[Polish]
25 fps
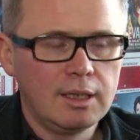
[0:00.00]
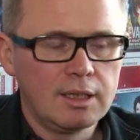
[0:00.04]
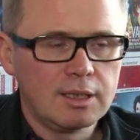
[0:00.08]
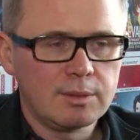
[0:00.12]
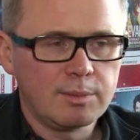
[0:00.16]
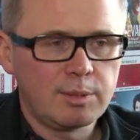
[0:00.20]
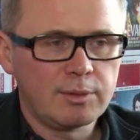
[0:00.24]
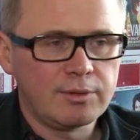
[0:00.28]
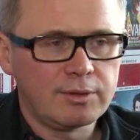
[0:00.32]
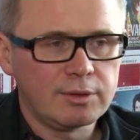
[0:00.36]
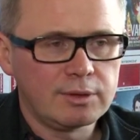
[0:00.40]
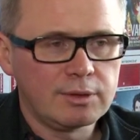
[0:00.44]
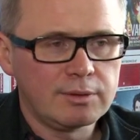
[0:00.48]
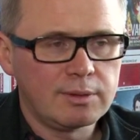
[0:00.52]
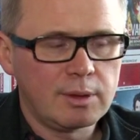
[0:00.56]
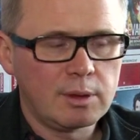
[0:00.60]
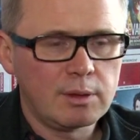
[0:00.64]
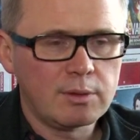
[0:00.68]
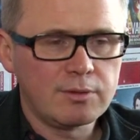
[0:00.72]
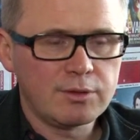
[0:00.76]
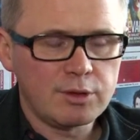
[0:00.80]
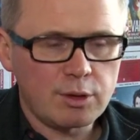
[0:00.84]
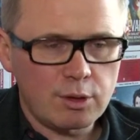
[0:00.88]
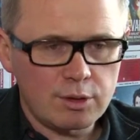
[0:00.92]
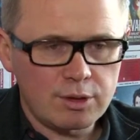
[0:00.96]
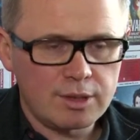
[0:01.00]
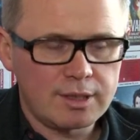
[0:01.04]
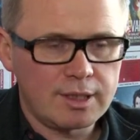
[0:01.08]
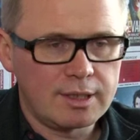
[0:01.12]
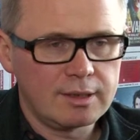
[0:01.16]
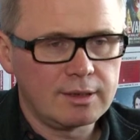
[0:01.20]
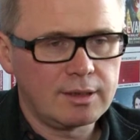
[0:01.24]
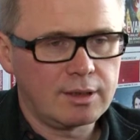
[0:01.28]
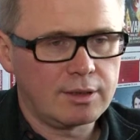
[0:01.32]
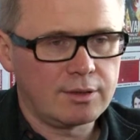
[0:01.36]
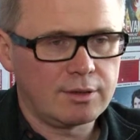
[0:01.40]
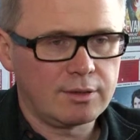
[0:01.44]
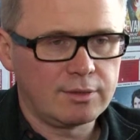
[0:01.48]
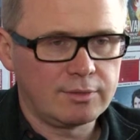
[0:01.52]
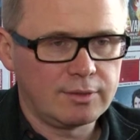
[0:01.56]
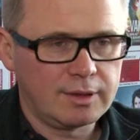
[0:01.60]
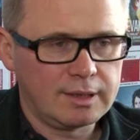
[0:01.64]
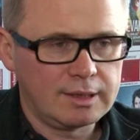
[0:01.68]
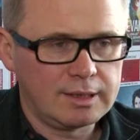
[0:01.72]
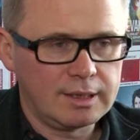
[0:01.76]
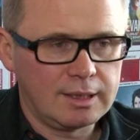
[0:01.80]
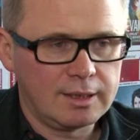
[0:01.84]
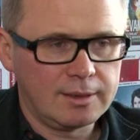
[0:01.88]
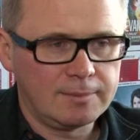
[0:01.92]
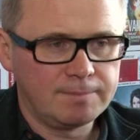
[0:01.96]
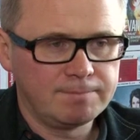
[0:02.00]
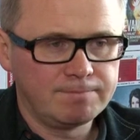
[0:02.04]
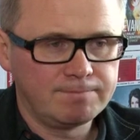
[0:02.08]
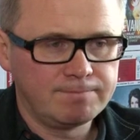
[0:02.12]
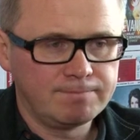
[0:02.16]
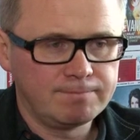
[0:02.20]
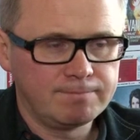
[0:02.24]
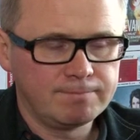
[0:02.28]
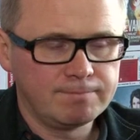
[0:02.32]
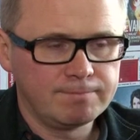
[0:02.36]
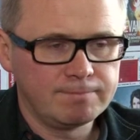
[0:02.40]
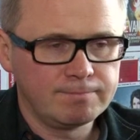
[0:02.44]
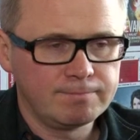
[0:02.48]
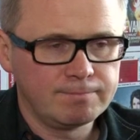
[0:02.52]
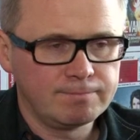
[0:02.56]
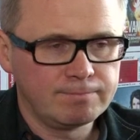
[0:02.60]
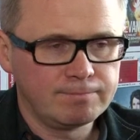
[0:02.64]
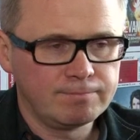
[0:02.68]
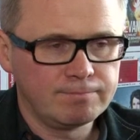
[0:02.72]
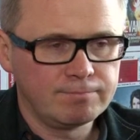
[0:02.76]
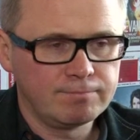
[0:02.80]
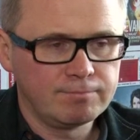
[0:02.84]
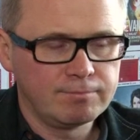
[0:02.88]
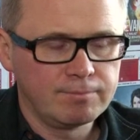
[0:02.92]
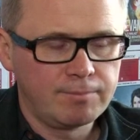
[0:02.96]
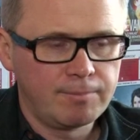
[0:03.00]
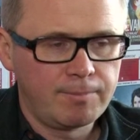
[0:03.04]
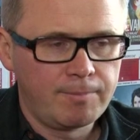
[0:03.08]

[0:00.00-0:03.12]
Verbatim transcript: spowodowały wzrost zainteresowania mm,